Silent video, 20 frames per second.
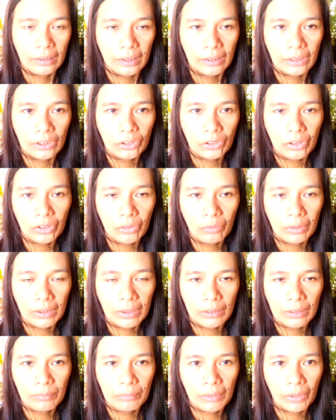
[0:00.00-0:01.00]
At ito ay walang
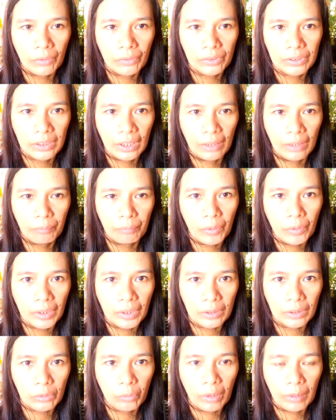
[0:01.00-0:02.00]
iba kundi ang
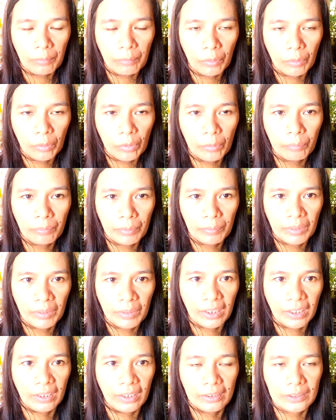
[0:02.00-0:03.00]
pogi at wapo kong
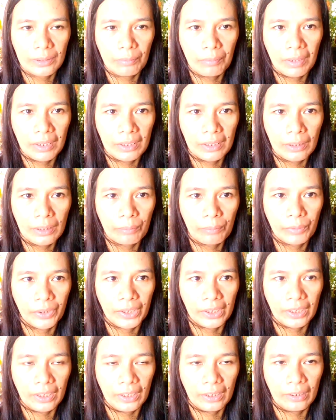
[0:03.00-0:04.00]
pamangkin, si Benedict
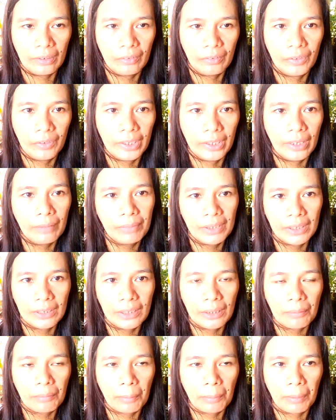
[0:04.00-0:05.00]
Martin. O ayan,
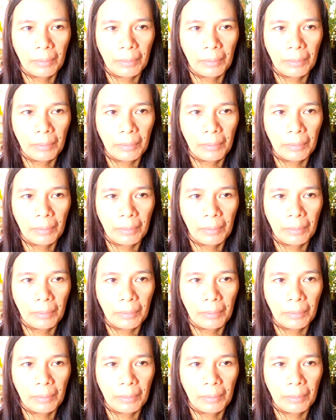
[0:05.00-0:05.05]
Benedict,